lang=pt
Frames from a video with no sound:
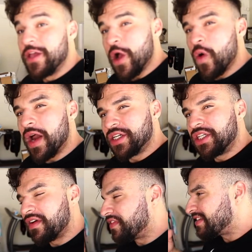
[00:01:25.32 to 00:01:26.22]
E agora a
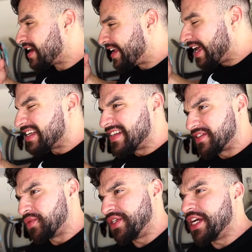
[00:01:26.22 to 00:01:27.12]
gente vai fazer aquela
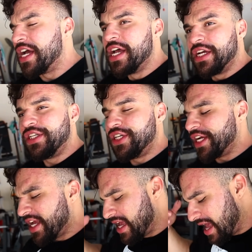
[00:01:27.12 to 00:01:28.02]
sessãozinha
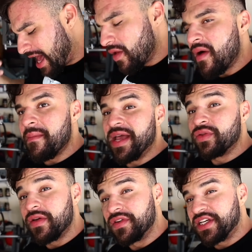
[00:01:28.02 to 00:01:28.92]
de
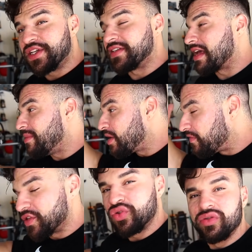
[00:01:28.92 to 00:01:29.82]
alongamento que vocês já sabem que eu
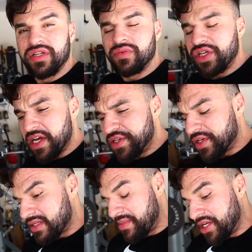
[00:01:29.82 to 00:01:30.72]
faço todo santo dia
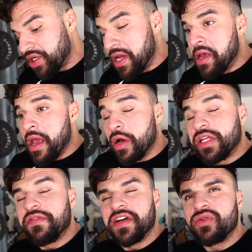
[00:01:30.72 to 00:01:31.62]
religiosamente. Eu
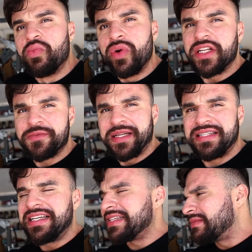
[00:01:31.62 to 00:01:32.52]
tenho feito muitas
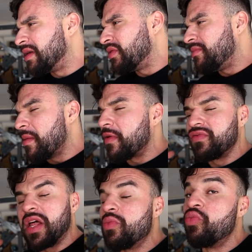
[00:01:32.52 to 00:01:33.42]
pesquisas, mano, e me
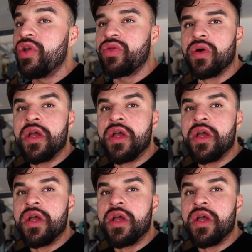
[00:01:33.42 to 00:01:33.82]
aprofundado muito